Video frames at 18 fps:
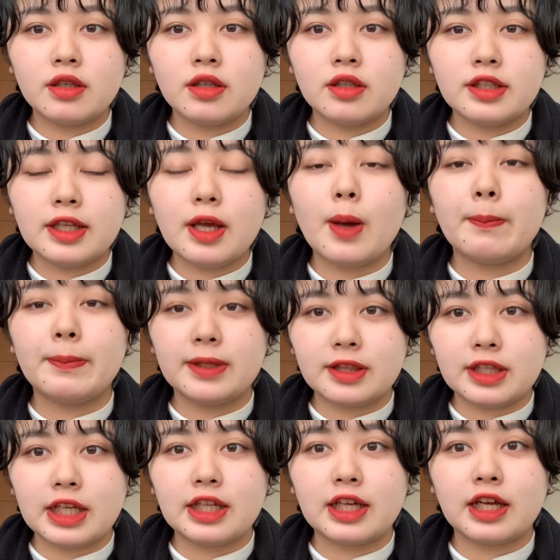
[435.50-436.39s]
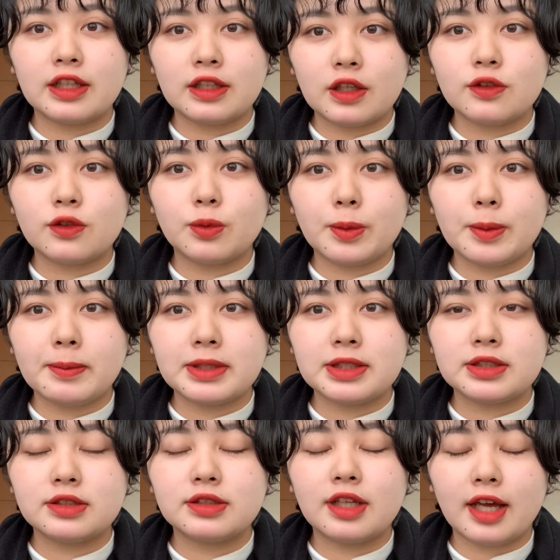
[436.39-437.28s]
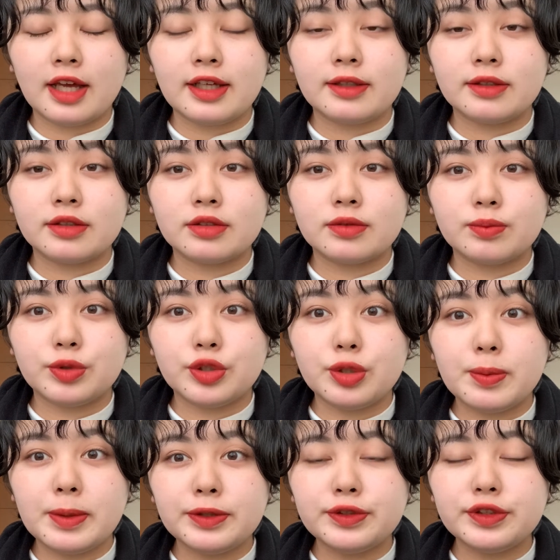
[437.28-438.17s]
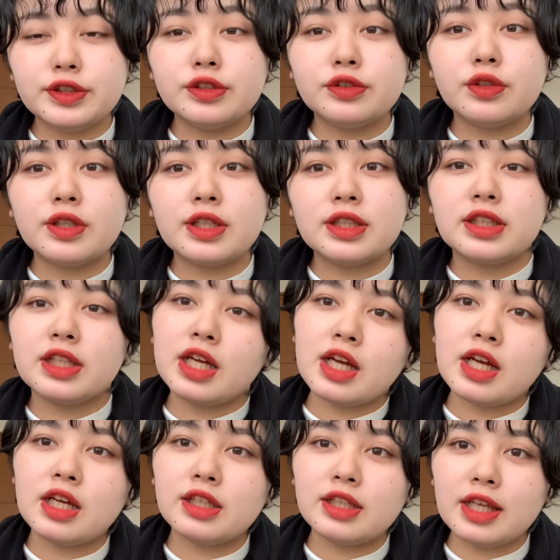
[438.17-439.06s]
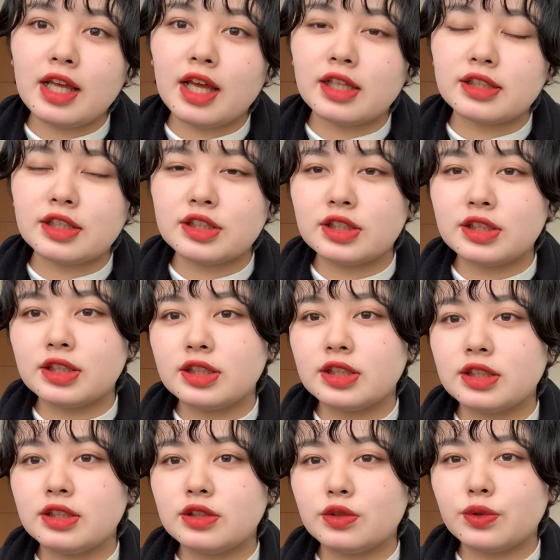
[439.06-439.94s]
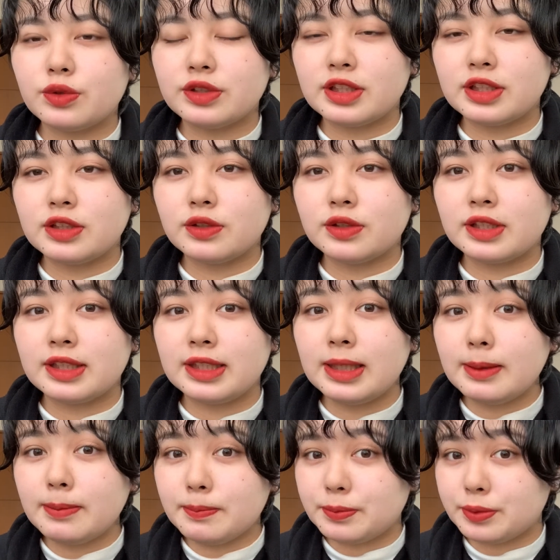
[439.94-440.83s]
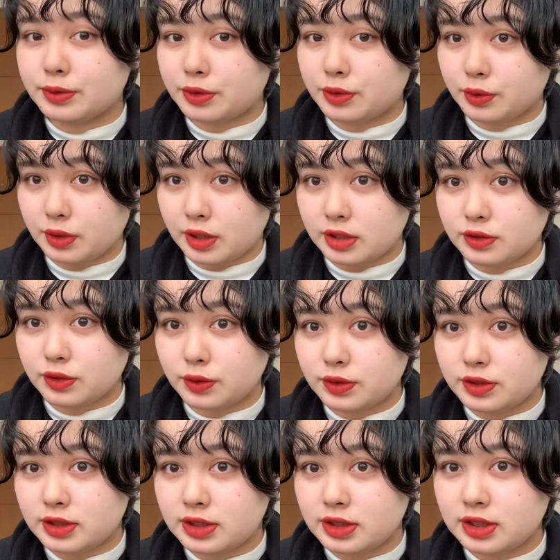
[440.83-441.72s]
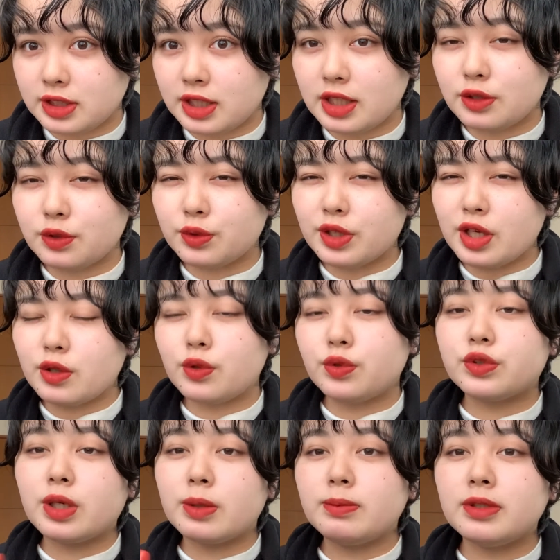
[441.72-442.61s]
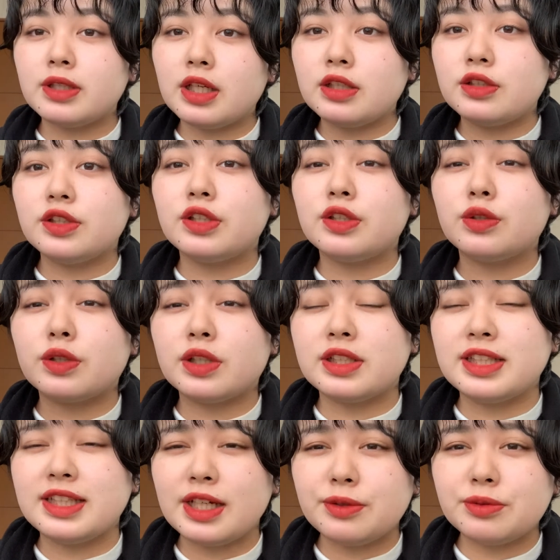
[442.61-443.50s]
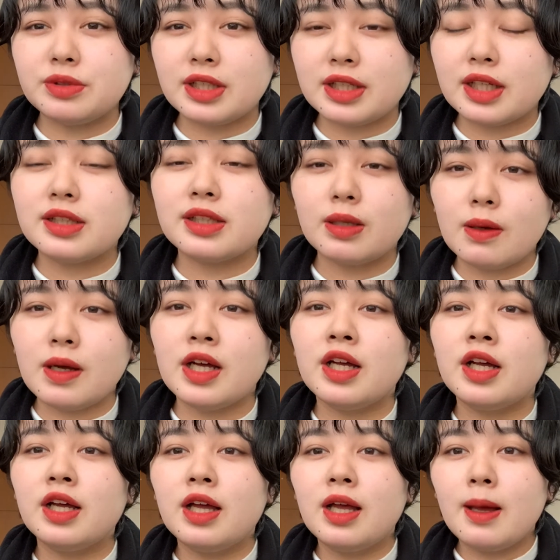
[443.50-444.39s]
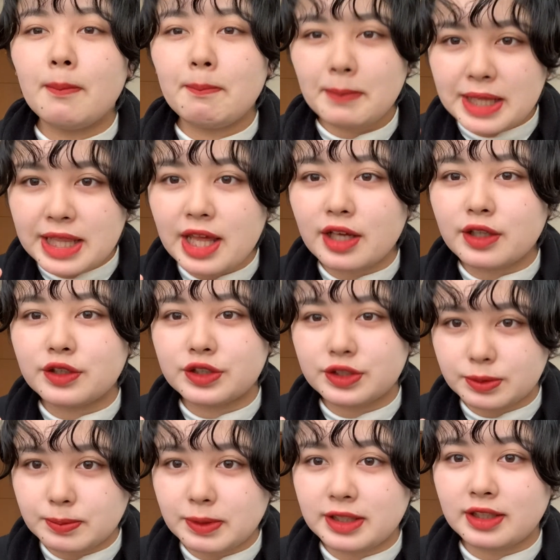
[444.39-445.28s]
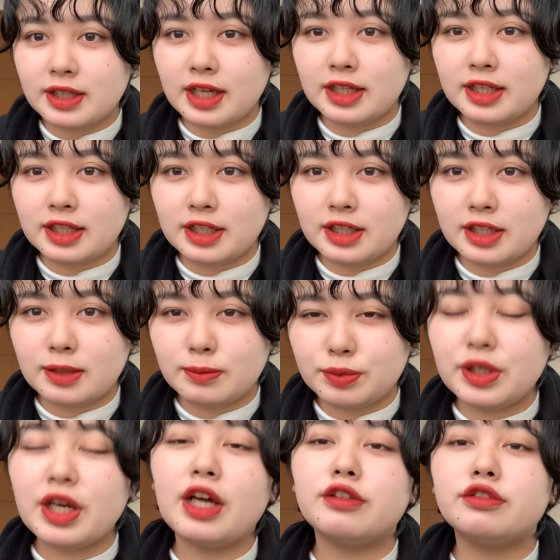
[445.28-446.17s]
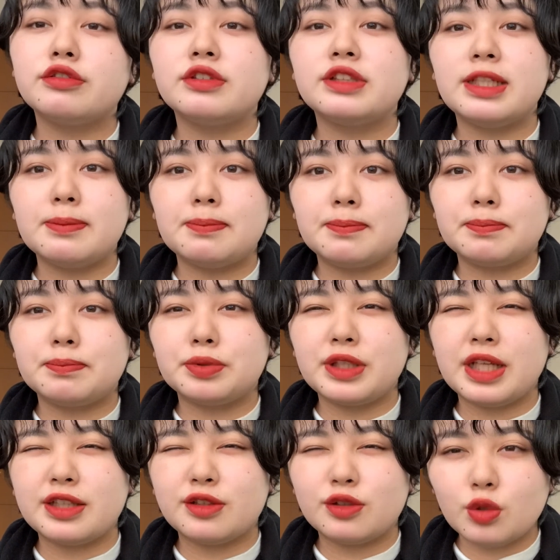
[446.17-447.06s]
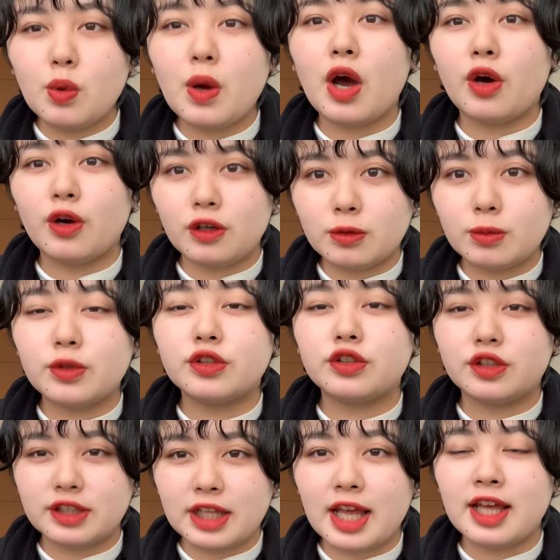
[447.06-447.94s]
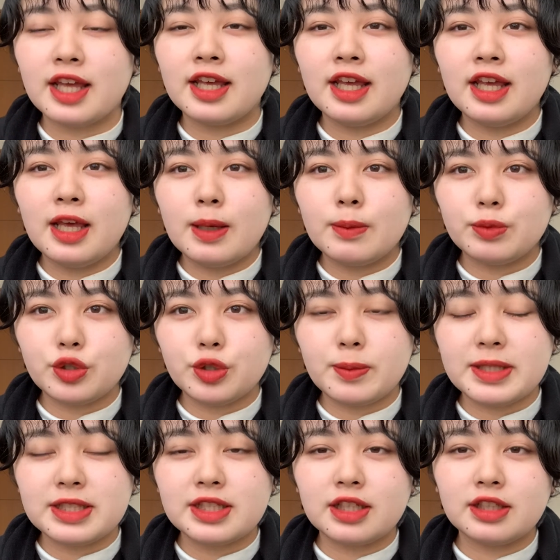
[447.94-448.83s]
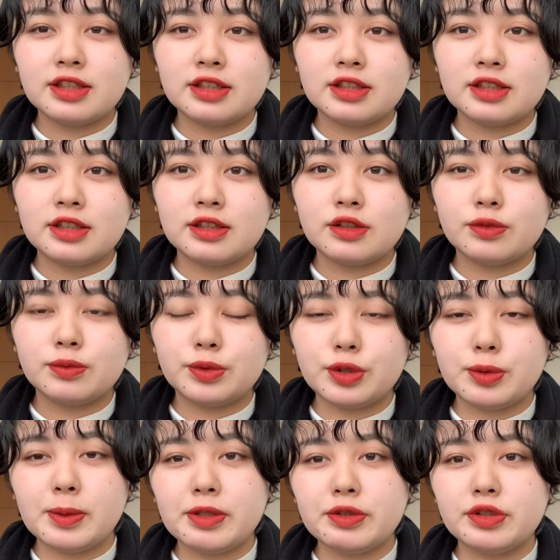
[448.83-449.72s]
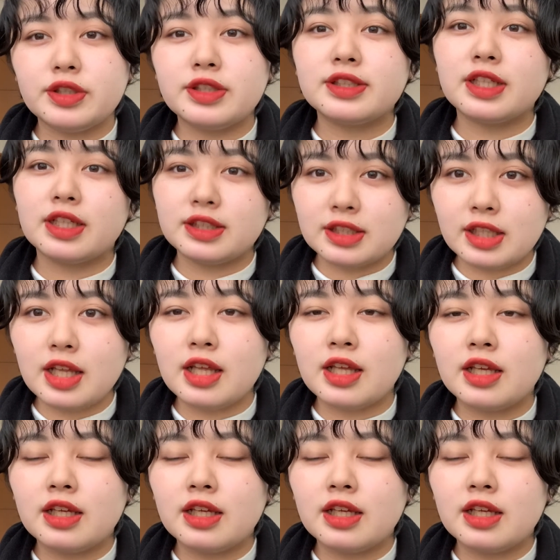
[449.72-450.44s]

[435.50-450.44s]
にはぴったりかなと思いますはいブルベ冬の方で私と同じようなディープとかそっち系の結構深みのある色が似合うって方はまだくすまないブラウンリップだとは思うのでブルベさんブルベ冬さんで